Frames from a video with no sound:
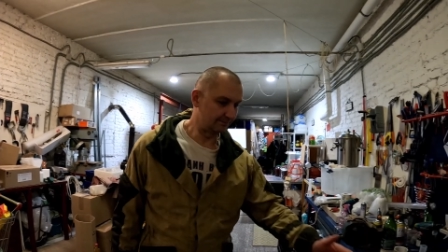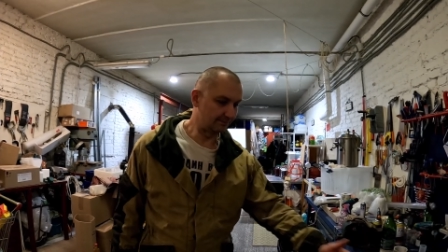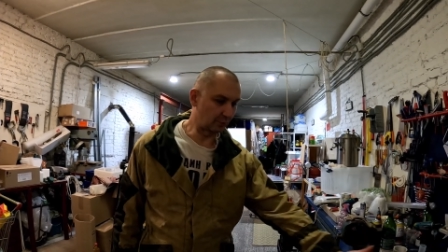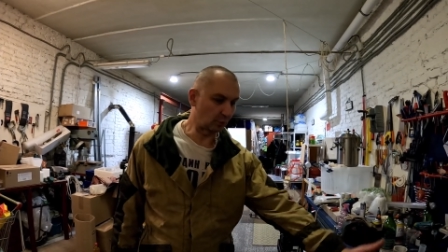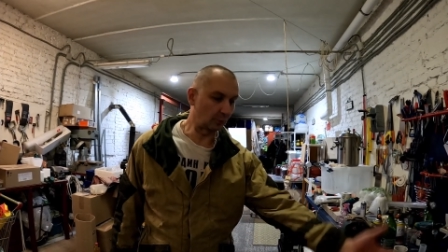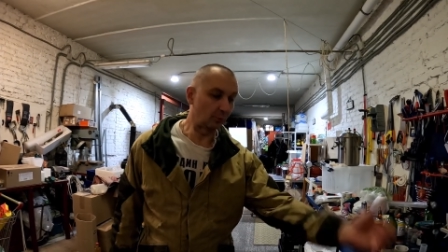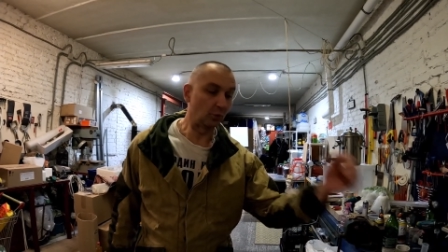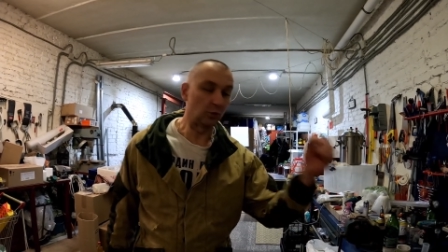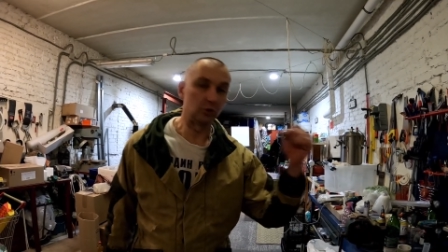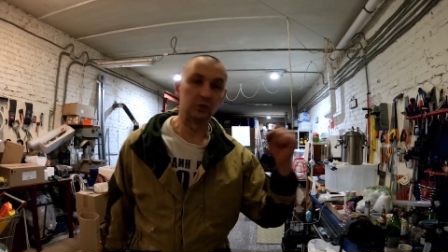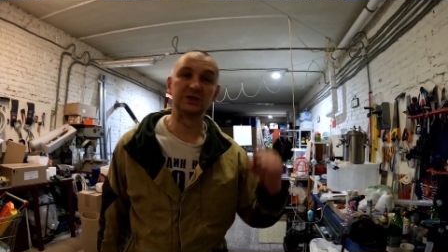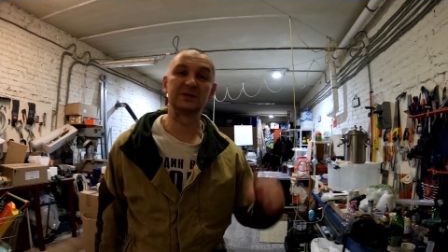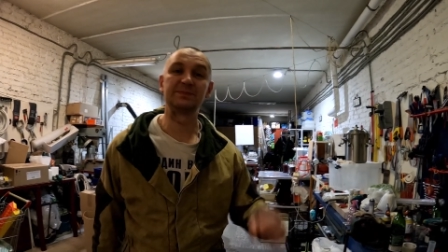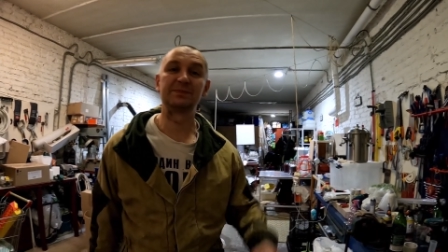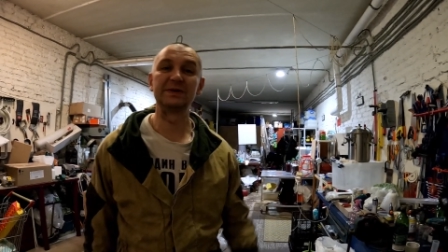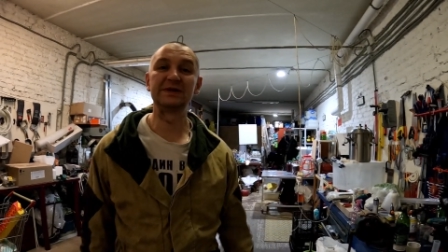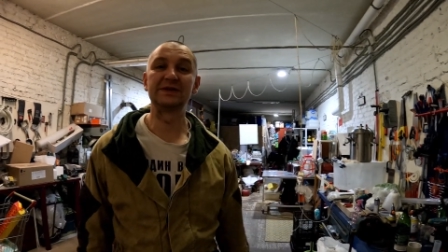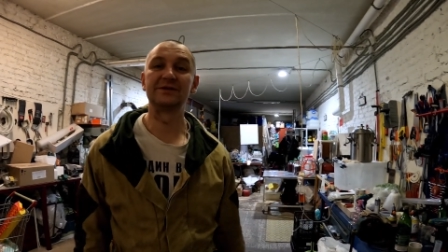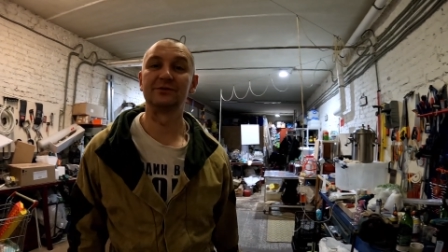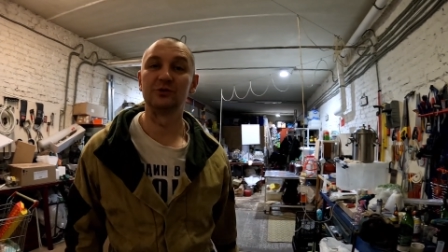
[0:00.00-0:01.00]
Пробую,
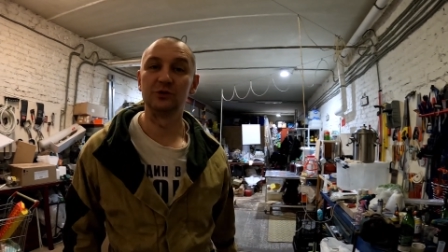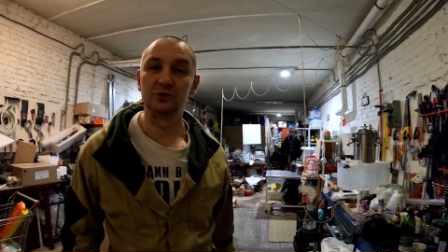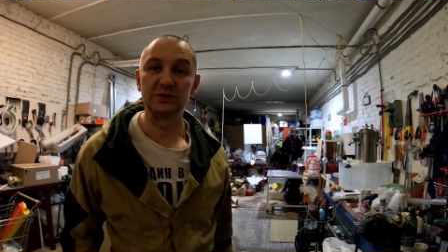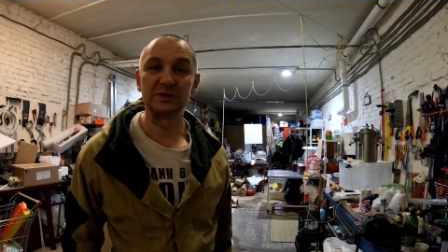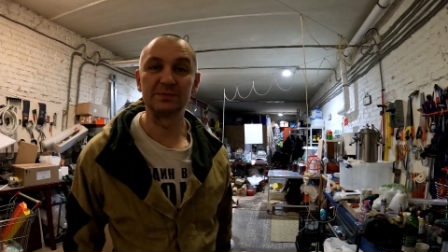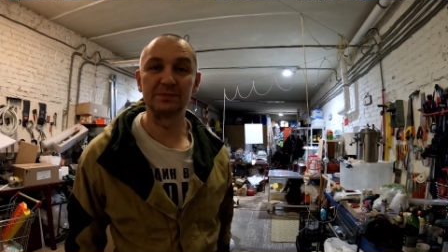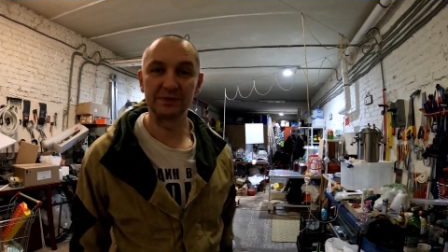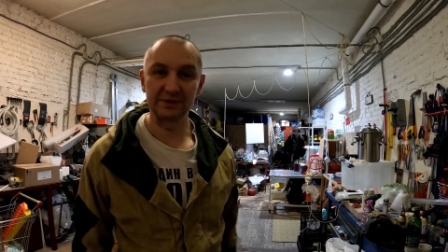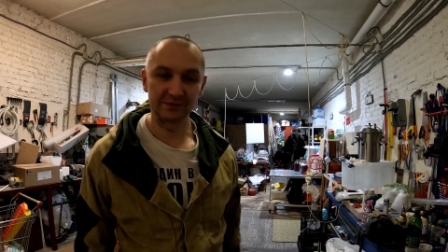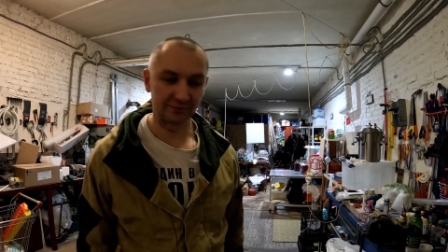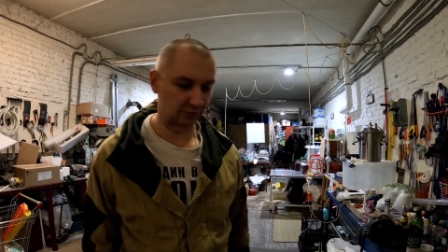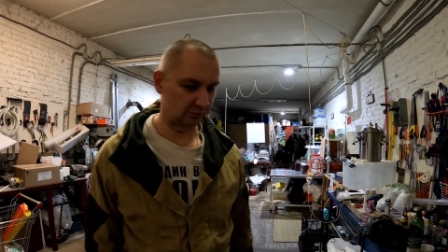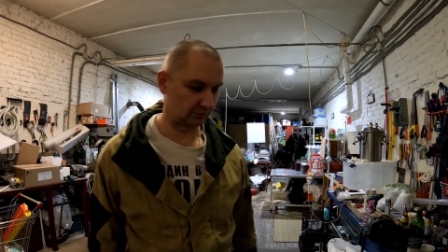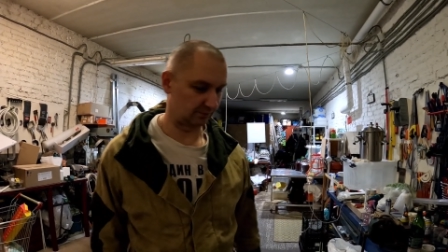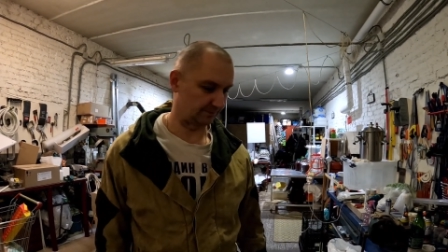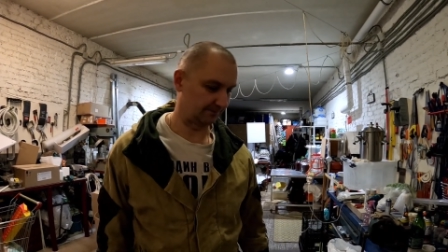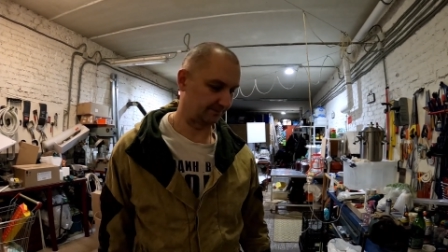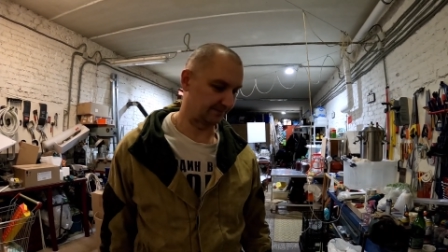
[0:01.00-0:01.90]
испытываю, испытываю.